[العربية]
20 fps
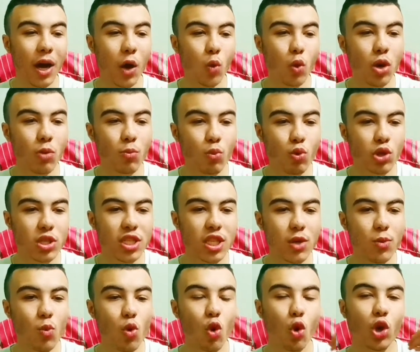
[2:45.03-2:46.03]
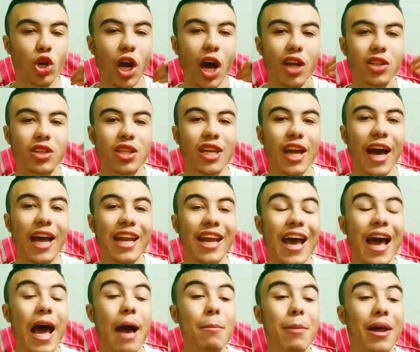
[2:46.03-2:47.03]
من اول الموسم وكنا حاطين
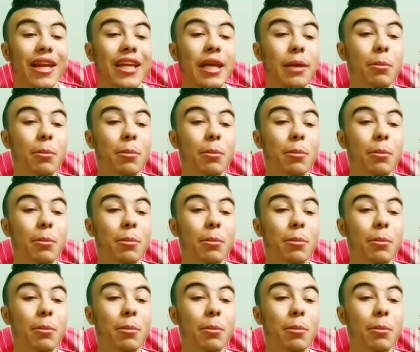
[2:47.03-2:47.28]
عليه امل